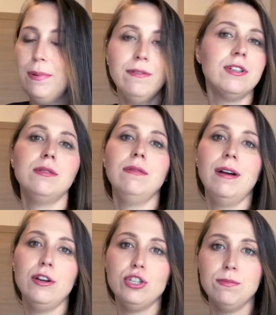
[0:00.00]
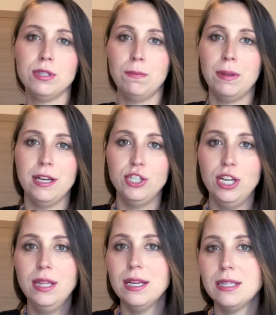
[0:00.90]
в развивающемся
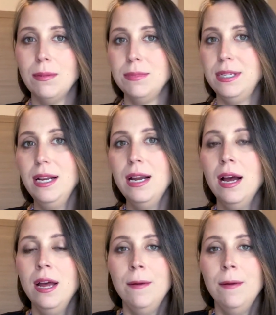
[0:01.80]
плаще, на самом деле